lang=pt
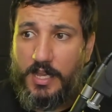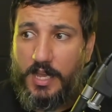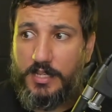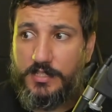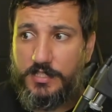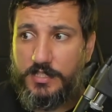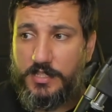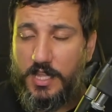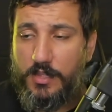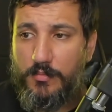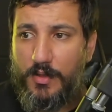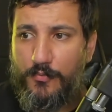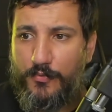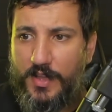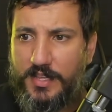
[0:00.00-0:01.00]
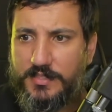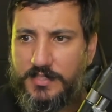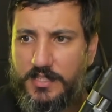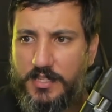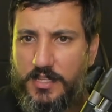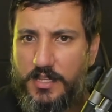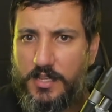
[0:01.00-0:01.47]
a gente está em uma
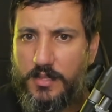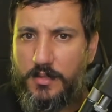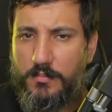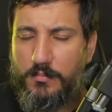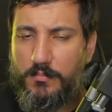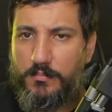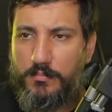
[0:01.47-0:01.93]
fase